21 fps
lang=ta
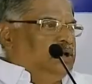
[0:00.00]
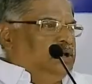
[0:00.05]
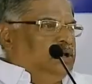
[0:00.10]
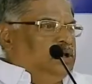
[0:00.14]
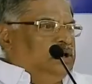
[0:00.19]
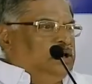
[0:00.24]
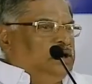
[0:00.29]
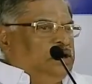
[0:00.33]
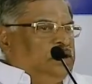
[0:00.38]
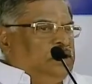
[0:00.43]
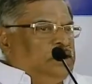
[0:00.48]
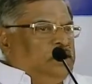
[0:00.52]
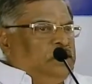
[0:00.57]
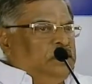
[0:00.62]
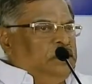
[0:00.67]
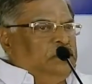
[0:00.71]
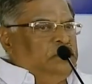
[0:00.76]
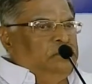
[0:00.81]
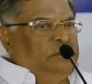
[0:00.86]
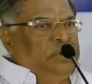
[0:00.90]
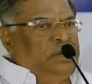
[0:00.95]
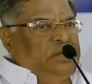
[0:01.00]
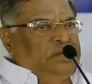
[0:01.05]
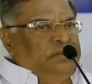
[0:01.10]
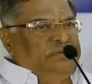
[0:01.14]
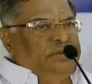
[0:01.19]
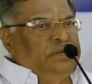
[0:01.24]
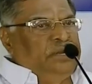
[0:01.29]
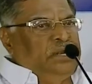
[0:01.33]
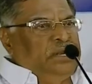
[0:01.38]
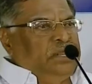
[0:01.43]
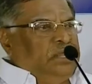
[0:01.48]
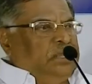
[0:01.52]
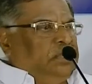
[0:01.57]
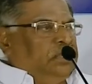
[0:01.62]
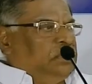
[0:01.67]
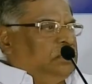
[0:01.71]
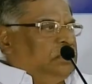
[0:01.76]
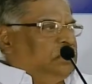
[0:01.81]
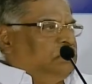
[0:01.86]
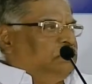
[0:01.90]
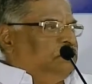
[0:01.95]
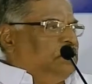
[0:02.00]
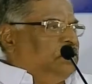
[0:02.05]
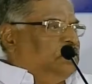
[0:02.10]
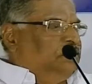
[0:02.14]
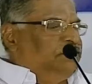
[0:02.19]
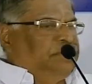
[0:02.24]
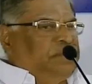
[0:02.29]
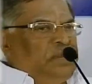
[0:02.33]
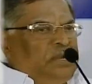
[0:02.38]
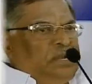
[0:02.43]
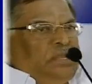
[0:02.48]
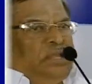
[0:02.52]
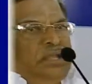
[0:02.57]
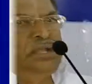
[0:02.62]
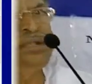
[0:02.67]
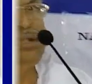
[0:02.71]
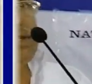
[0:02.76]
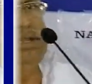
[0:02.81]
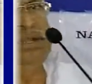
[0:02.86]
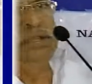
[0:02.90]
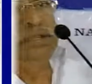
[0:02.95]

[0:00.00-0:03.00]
மதிய உணவுக்கு சப்சிடைஸ் சப்சிடைஸ்டு ஃபுட்டு கொடுக்குறாங்க